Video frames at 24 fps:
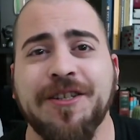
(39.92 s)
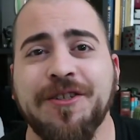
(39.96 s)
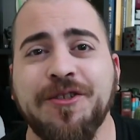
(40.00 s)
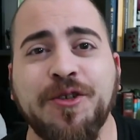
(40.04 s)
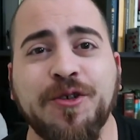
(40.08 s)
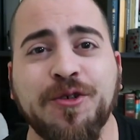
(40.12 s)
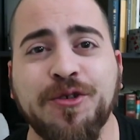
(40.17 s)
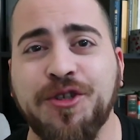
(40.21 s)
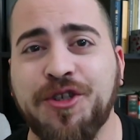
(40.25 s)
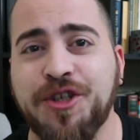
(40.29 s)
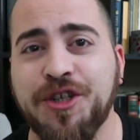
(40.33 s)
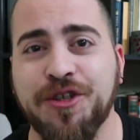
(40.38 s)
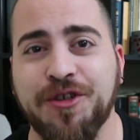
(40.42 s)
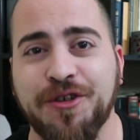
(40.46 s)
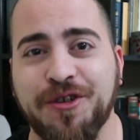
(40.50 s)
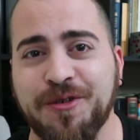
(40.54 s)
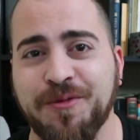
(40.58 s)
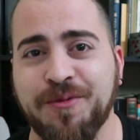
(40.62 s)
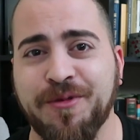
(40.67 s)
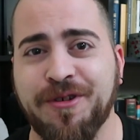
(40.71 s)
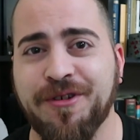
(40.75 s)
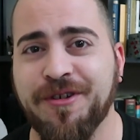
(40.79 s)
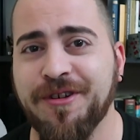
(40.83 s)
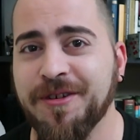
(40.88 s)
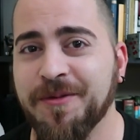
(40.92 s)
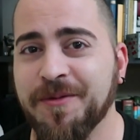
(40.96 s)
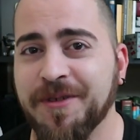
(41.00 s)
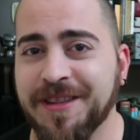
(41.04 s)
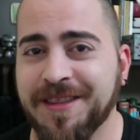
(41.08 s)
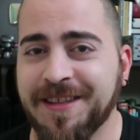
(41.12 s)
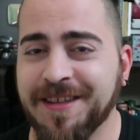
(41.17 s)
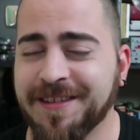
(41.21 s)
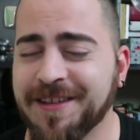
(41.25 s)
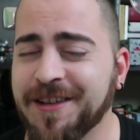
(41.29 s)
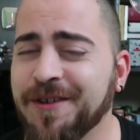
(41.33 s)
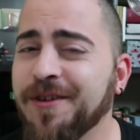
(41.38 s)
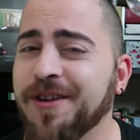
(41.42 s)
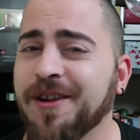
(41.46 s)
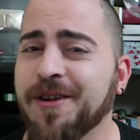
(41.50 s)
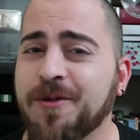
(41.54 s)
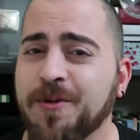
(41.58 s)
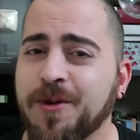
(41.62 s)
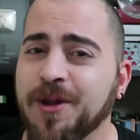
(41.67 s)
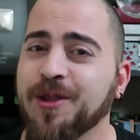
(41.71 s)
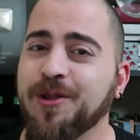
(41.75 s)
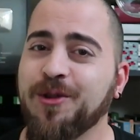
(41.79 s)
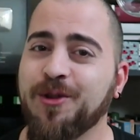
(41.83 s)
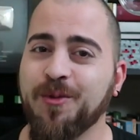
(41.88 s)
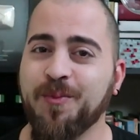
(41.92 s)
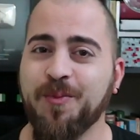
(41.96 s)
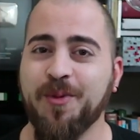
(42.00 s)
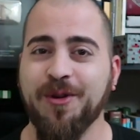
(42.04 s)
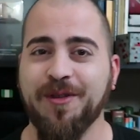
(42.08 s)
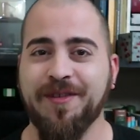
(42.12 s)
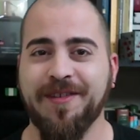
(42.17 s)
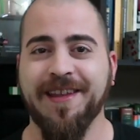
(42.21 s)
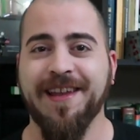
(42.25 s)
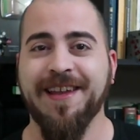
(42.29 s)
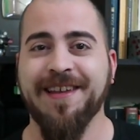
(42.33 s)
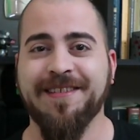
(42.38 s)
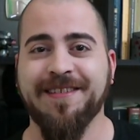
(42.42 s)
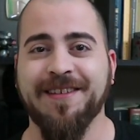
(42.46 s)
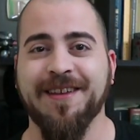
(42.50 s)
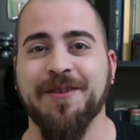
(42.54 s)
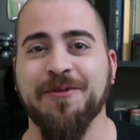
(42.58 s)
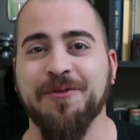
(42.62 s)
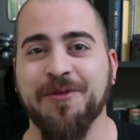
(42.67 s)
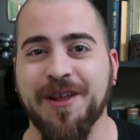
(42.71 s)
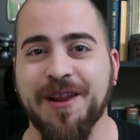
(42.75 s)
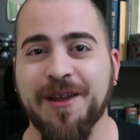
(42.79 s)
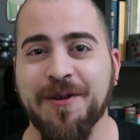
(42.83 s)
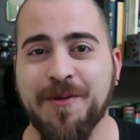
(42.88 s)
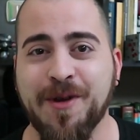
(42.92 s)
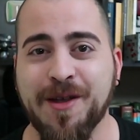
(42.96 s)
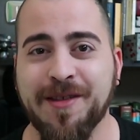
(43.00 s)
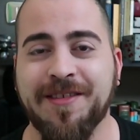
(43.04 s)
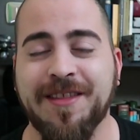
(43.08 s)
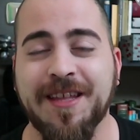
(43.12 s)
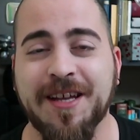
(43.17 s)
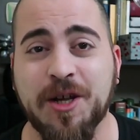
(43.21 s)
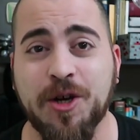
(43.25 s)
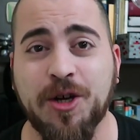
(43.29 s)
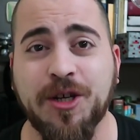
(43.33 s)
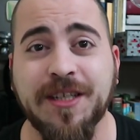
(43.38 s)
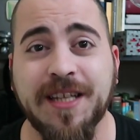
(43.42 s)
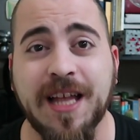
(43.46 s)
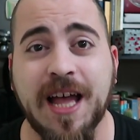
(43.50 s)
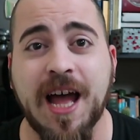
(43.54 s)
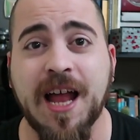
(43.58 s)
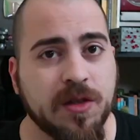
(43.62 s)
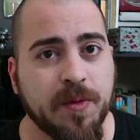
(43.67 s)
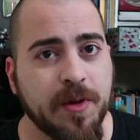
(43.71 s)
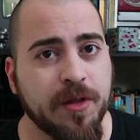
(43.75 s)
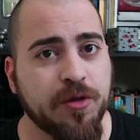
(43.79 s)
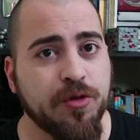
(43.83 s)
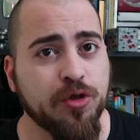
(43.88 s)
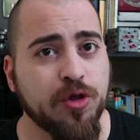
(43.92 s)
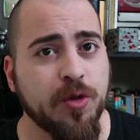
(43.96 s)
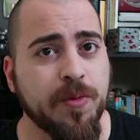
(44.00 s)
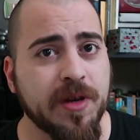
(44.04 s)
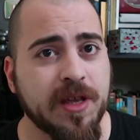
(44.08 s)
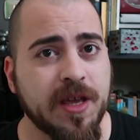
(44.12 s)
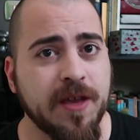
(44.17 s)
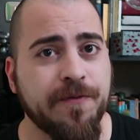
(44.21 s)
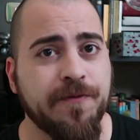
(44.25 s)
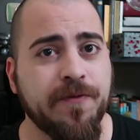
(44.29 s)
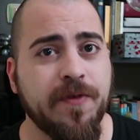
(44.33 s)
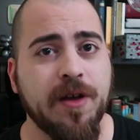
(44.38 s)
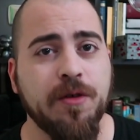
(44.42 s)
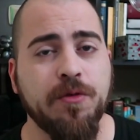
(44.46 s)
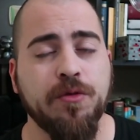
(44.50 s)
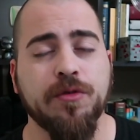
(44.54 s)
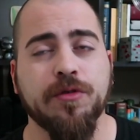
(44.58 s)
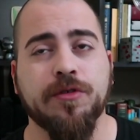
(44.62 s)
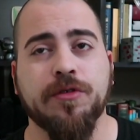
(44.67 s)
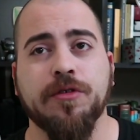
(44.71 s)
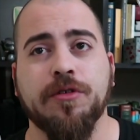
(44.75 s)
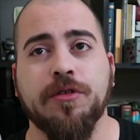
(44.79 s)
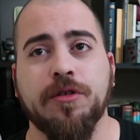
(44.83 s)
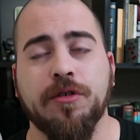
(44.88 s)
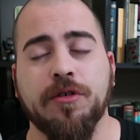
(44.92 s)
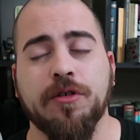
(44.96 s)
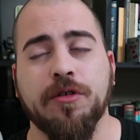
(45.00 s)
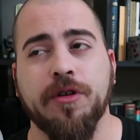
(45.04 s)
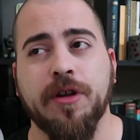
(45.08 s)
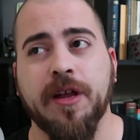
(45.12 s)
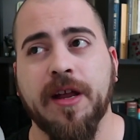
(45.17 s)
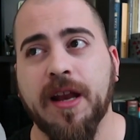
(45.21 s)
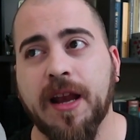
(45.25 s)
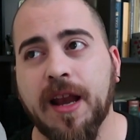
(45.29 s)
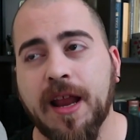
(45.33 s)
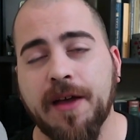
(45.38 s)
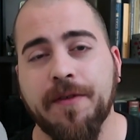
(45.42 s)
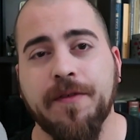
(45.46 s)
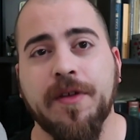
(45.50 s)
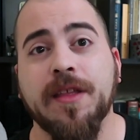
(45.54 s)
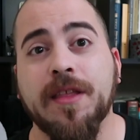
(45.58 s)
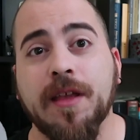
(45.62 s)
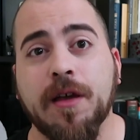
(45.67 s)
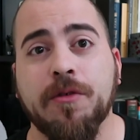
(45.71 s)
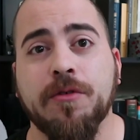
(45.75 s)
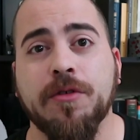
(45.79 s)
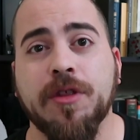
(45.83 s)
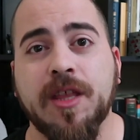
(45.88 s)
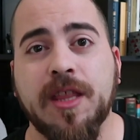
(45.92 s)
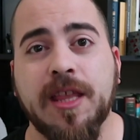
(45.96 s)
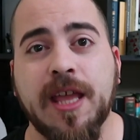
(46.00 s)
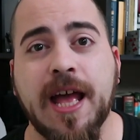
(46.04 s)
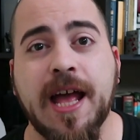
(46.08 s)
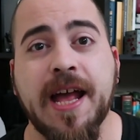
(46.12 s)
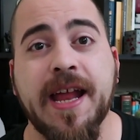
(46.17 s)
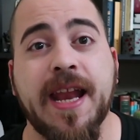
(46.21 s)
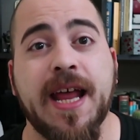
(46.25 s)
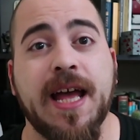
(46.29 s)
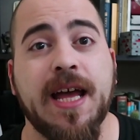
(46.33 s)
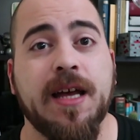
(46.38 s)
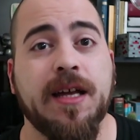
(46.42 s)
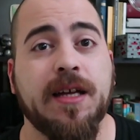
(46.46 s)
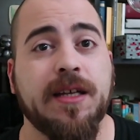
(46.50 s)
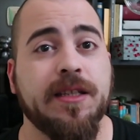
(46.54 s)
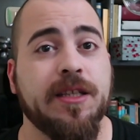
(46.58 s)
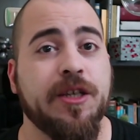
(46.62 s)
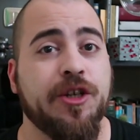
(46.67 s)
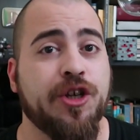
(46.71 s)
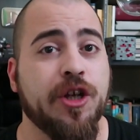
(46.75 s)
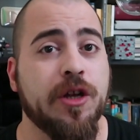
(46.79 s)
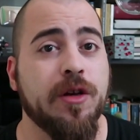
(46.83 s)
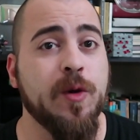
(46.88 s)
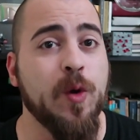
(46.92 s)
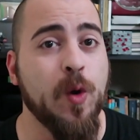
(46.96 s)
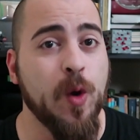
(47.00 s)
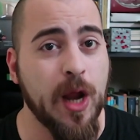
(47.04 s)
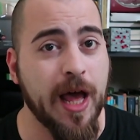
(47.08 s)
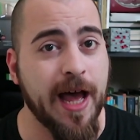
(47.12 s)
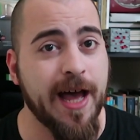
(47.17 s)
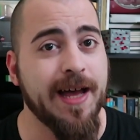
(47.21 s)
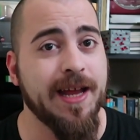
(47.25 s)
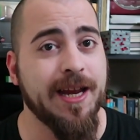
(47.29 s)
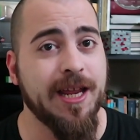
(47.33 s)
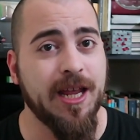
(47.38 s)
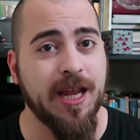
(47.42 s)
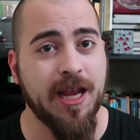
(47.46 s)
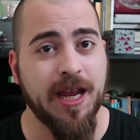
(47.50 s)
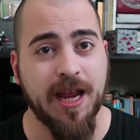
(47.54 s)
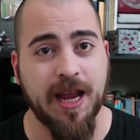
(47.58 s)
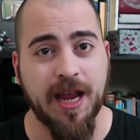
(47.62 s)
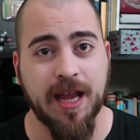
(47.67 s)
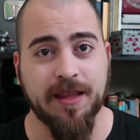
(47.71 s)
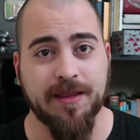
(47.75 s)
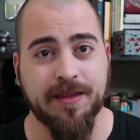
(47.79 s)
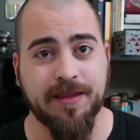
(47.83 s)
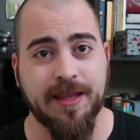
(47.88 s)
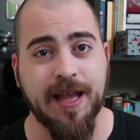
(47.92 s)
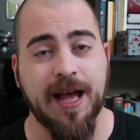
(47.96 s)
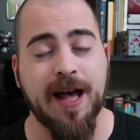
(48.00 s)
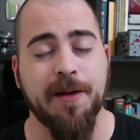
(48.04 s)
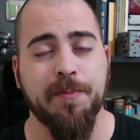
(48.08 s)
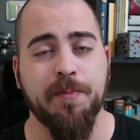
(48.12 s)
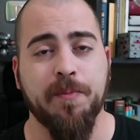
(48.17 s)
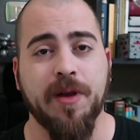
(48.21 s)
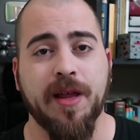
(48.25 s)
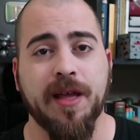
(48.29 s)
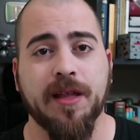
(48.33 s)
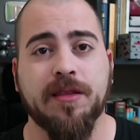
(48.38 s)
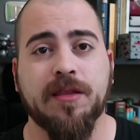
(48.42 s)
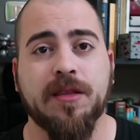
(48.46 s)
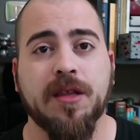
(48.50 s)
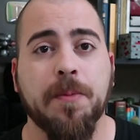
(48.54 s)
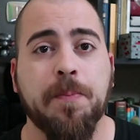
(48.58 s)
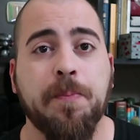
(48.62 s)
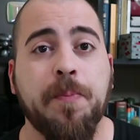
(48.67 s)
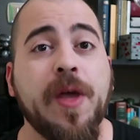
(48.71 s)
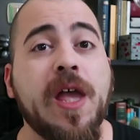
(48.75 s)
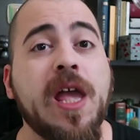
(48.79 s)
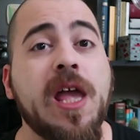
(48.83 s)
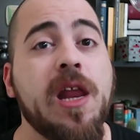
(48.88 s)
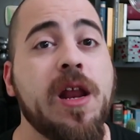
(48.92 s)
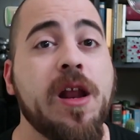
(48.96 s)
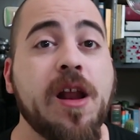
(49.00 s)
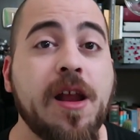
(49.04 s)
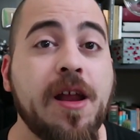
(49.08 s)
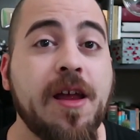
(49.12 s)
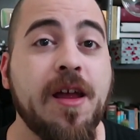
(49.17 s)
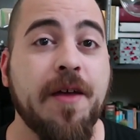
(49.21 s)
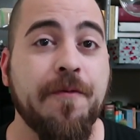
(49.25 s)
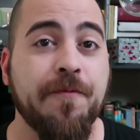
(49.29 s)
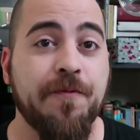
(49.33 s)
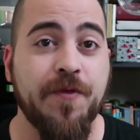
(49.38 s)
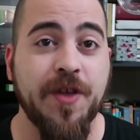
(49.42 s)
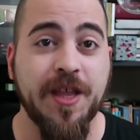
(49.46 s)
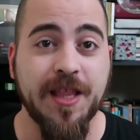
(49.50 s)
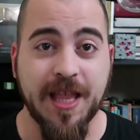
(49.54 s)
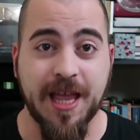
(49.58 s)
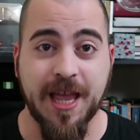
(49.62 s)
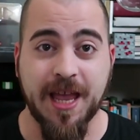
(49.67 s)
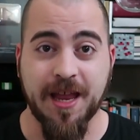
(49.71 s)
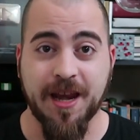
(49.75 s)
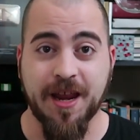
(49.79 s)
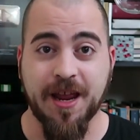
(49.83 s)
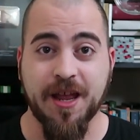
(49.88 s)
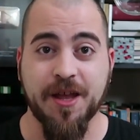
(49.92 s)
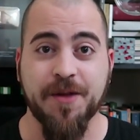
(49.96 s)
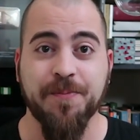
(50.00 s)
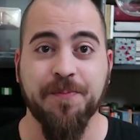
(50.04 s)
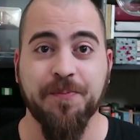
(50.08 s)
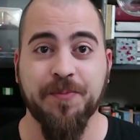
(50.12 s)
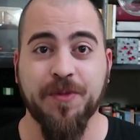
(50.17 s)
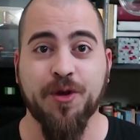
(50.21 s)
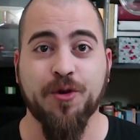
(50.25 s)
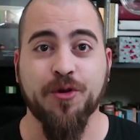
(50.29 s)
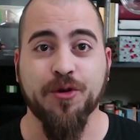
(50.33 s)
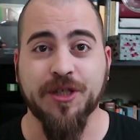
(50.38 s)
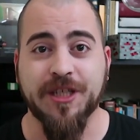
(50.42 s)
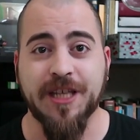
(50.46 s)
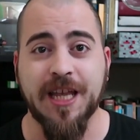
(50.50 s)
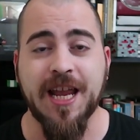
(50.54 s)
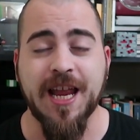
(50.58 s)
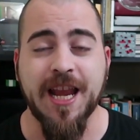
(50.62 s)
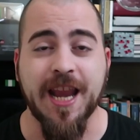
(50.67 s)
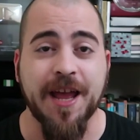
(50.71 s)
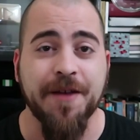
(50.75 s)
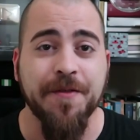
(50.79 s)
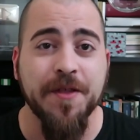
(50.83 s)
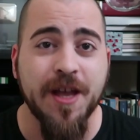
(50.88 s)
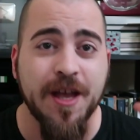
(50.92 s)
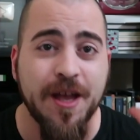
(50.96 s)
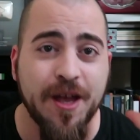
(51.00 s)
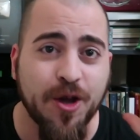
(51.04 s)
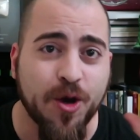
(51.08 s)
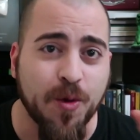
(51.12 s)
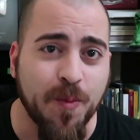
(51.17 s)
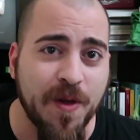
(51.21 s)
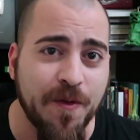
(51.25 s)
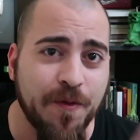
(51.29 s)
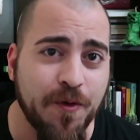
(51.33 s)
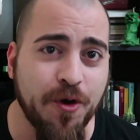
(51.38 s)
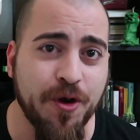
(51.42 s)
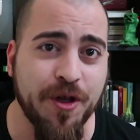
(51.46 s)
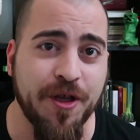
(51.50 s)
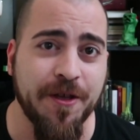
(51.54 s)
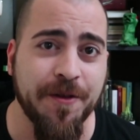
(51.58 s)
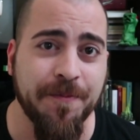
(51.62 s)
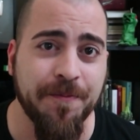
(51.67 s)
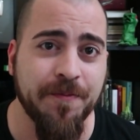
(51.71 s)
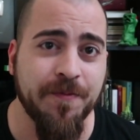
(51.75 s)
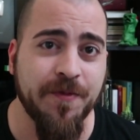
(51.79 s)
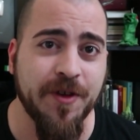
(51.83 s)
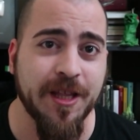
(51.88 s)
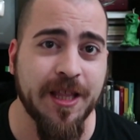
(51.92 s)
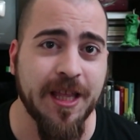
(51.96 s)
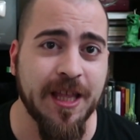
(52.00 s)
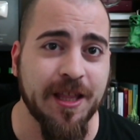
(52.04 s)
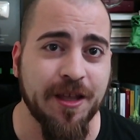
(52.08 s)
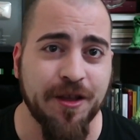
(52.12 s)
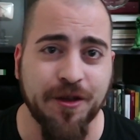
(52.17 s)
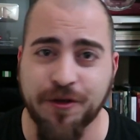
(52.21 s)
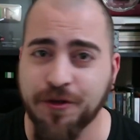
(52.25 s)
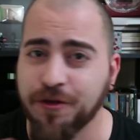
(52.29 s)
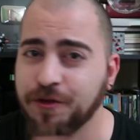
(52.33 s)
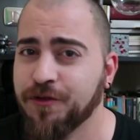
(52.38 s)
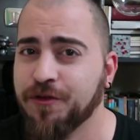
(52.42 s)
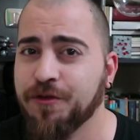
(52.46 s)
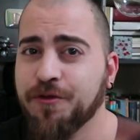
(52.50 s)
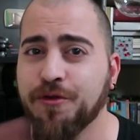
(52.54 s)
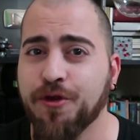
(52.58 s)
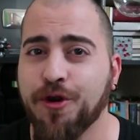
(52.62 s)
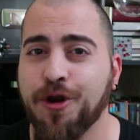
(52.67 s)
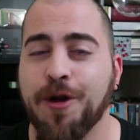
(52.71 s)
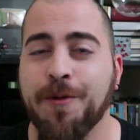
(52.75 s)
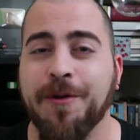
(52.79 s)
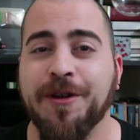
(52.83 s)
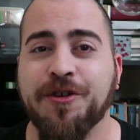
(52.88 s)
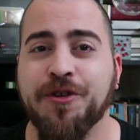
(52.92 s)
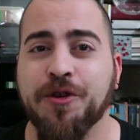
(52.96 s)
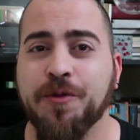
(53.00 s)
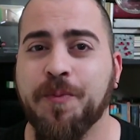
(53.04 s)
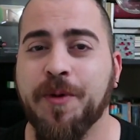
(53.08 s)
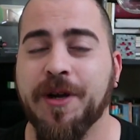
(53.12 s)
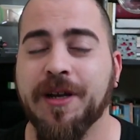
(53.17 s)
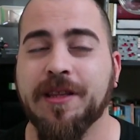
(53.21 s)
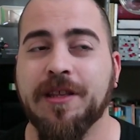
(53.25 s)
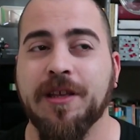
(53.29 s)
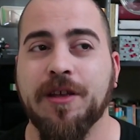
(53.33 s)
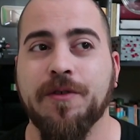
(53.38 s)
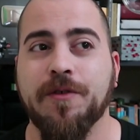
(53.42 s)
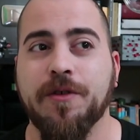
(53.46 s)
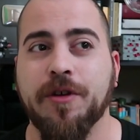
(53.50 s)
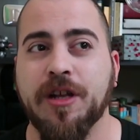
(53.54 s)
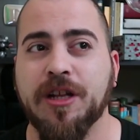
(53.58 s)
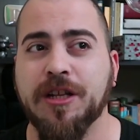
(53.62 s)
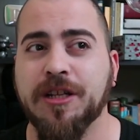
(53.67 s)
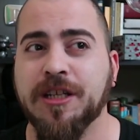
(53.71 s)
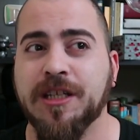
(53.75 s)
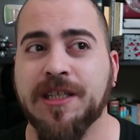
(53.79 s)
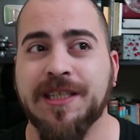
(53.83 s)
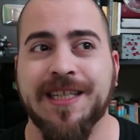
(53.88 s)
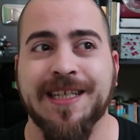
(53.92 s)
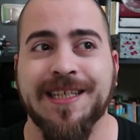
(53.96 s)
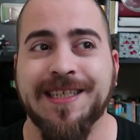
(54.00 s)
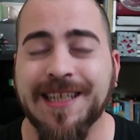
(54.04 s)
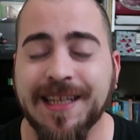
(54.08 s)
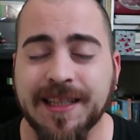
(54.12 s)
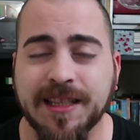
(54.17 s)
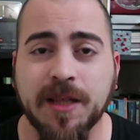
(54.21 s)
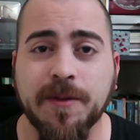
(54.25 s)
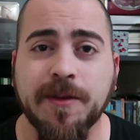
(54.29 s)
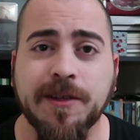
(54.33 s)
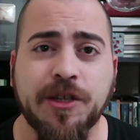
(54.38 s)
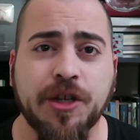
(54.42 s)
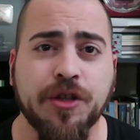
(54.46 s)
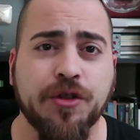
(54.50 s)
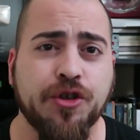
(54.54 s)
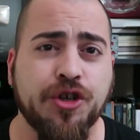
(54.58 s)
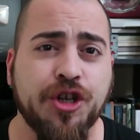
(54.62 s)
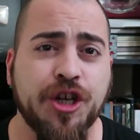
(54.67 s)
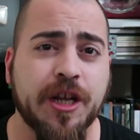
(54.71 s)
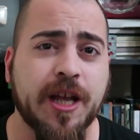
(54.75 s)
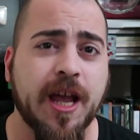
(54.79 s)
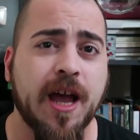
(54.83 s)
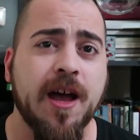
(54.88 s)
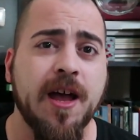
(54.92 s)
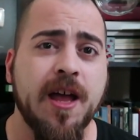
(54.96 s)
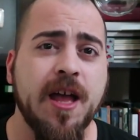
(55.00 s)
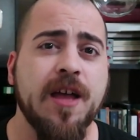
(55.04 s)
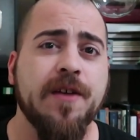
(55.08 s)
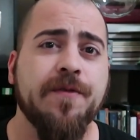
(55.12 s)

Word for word: non ci sono parole per descrivere quanto possa essere utile questa cosa, soprattutto per chi fa uso nella vita quotidiana di cellulari e tablet per vedere cosine. Come voi vedete, io sono sicuro la maggior parte di voi, il 60% circa,